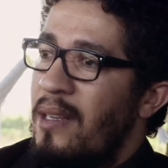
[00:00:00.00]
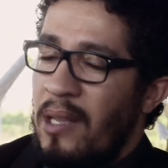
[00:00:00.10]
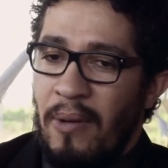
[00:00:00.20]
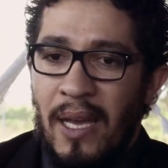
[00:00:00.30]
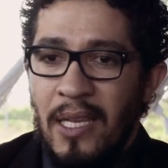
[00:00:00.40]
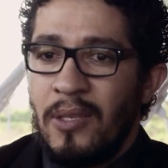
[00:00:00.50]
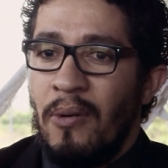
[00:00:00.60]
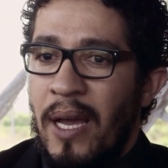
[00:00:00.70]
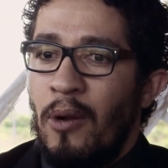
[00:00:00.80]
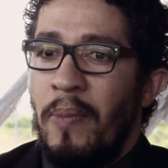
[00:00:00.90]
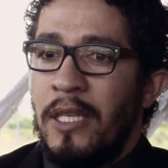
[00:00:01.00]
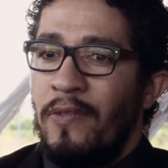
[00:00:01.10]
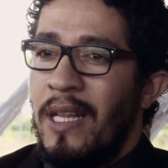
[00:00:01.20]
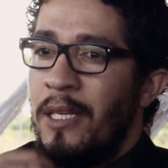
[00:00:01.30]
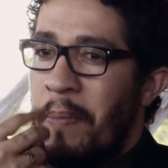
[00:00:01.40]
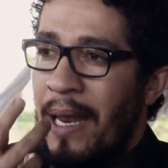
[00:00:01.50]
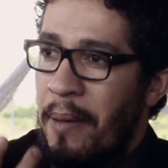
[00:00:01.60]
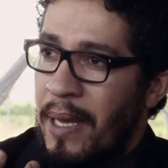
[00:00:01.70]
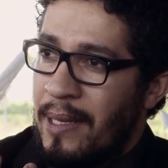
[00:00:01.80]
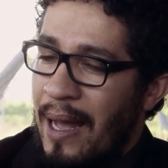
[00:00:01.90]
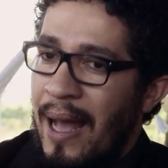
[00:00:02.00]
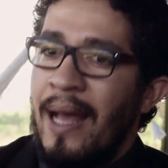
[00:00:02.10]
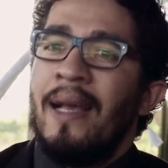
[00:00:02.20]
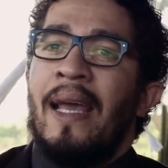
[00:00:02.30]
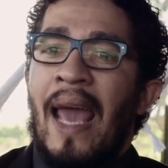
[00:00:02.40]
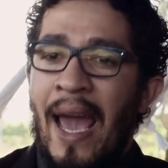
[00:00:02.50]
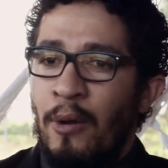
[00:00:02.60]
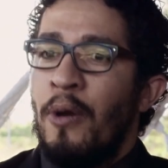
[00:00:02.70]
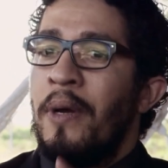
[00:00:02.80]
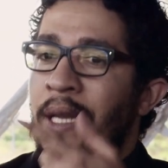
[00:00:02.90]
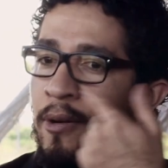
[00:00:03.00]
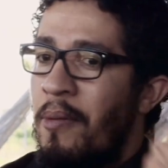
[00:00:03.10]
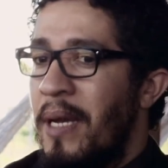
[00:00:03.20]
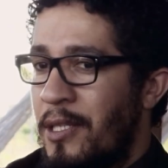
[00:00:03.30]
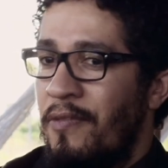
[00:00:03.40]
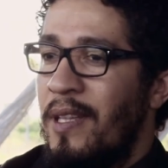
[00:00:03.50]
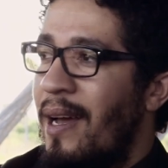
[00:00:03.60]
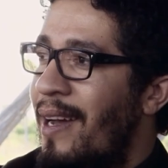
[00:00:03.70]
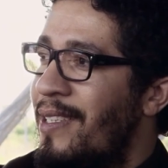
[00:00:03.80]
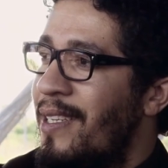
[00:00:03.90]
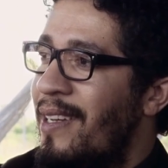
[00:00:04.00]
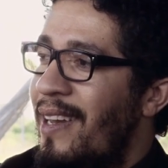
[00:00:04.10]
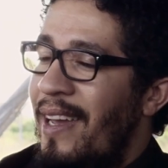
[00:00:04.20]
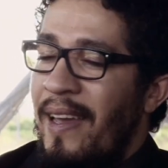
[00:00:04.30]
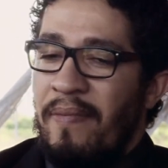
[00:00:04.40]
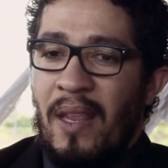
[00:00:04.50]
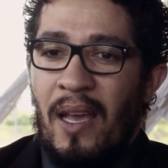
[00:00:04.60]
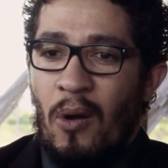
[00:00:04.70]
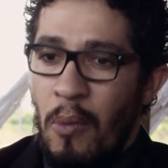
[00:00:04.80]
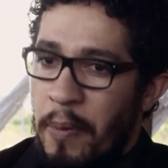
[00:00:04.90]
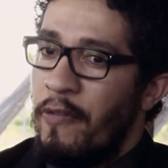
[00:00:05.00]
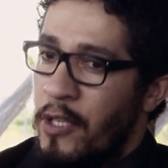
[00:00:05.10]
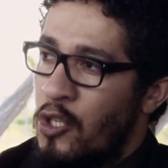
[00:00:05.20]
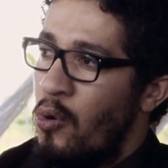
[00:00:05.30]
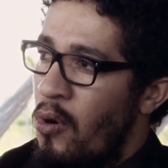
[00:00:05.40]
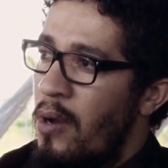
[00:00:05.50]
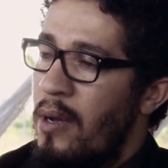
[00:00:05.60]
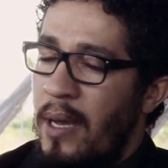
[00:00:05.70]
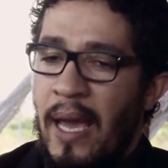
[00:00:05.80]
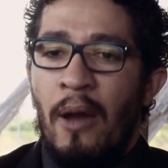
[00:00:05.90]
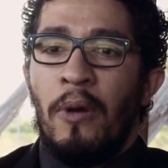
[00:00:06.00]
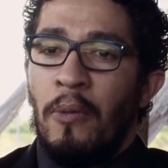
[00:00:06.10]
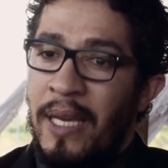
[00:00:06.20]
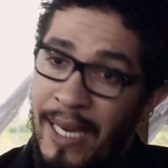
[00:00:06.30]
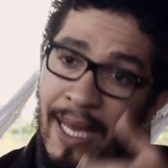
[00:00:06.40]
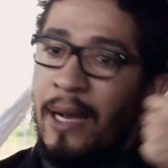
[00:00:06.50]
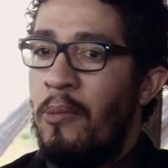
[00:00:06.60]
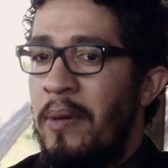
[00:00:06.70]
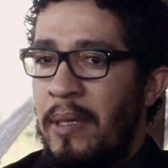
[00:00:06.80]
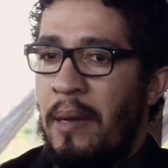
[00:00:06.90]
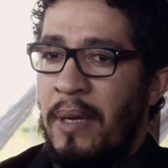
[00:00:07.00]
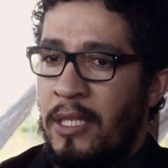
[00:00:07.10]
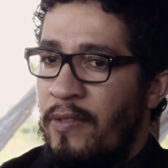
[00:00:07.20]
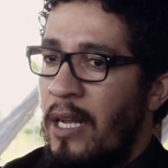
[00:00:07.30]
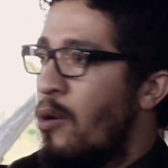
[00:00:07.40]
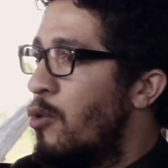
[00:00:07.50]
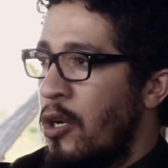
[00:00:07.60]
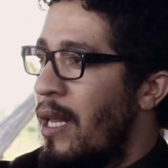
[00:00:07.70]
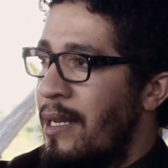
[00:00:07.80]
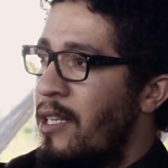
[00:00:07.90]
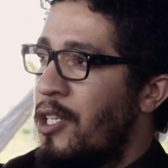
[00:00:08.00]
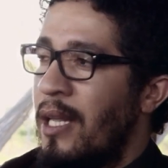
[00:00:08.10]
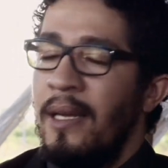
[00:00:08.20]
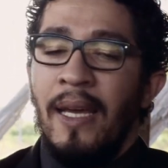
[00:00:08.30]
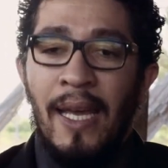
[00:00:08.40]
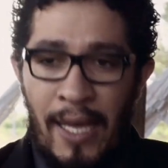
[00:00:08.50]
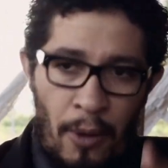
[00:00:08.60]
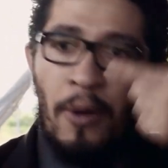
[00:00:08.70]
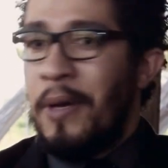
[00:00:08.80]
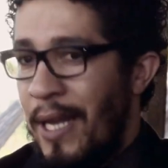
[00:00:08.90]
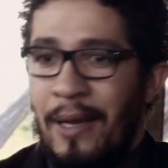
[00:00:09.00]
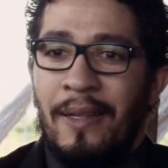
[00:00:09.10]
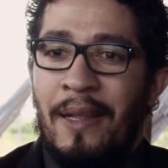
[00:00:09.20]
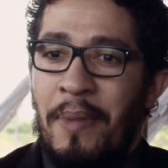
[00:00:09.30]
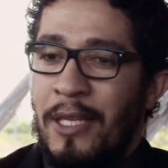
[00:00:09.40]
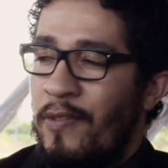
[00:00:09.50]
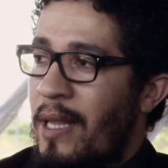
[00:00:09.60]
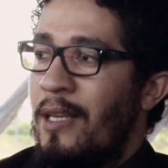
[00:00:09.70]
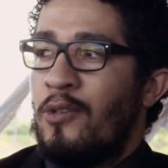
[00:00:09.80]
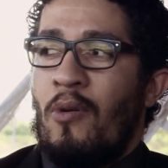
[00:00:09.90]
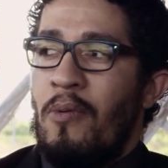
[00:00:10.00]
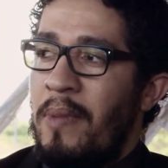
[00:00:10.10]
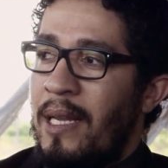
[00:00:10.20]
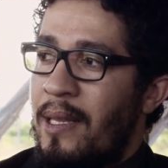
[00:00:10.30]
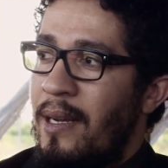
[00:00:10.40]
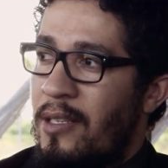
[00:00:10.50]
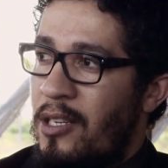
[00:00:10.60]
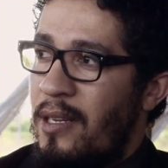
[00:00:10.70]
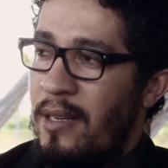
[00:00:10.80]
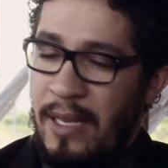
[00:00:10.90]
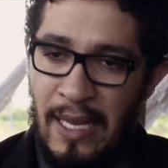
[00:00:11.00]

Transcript: Então é isso que eu quero com minha atividade parlamentar, era o que eu queria com minha atividade é, como professor, é o que eu queria com a minha atividade como jornalista e é o que eu queria na minha atividade como militante.